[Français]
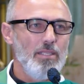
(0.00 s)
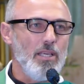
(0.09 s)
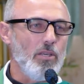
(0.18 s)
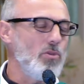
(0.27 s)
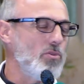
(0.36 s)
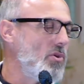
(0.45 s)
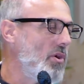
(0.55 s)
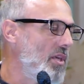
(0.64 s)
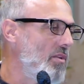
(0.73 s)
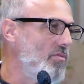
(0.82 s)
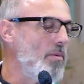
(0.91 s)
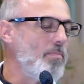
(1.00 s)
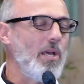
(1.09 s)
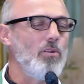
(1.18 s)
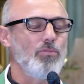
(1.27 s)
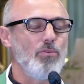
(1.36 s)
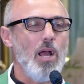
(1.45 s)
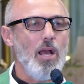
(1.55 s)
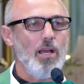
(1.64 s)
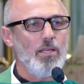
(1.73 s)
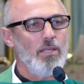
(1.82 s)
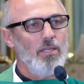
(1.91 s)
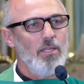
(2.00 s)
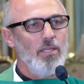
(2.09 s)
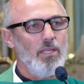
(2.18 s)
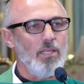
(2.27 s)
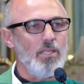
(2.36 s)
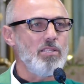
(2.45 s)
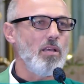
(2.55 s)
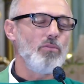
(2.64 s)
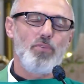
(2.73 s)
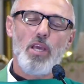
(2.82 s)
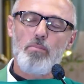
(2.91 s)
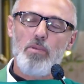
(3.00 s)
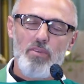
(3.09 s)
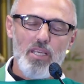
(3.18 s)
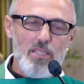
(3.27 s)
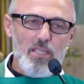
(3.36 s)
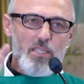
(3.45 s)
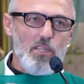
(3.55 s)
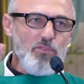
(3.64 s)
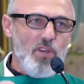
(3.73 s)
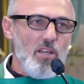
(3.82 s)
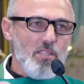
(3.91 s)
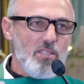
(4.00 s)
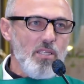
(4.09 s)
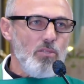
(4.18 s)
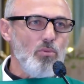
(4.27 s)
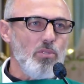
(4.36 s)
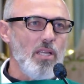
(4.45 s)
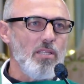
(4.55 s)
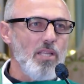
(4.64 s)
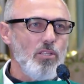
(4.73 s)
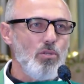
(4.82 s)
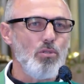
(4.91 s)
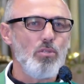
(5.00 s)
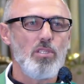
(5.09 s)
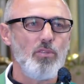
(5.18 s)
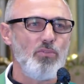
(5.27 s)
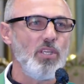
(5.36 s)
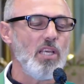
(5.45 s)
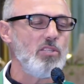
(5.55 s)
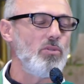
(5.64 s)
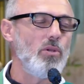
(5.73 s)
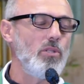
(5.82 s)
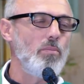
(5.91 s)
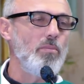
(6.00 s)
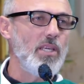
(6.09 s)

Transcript: Il n'y a que ceux qui ne veulent pas le voir et qui s'enferment avec des défenses et tout un tas de justifications et de